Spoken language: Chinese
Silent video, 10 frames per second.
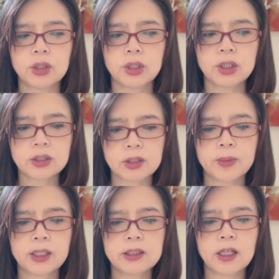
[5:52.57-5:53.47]
是怎
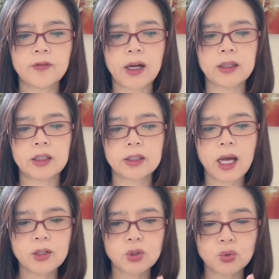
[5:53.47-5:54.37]
么个想法呢？
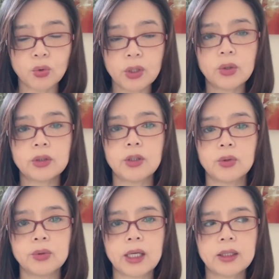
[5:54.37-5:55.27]
他所有的
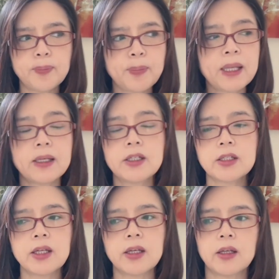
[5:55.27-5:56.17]
留言那半年之
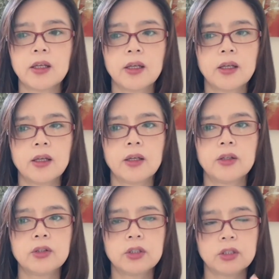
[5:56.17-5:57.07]
内，
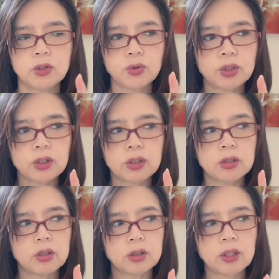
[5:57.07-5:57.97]
就
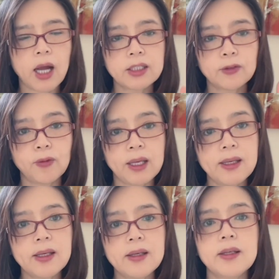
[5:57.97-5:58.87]
是他是唯
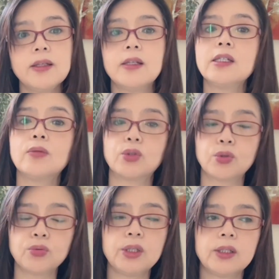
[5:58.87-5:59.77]
一引起我
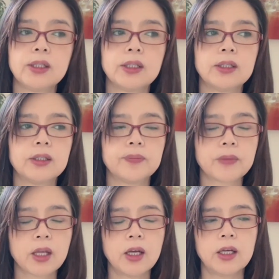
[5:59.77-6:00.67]
注意的一个人，
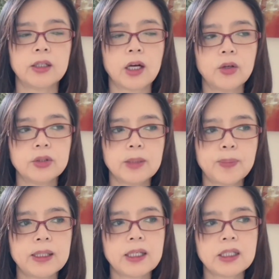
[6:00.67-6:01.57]
然后这
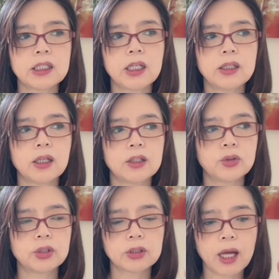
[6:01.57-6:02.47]
半年之内呢，就
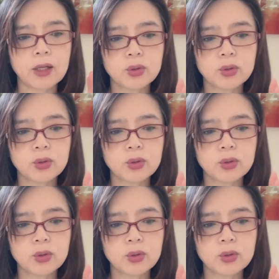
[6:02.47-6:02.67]
是他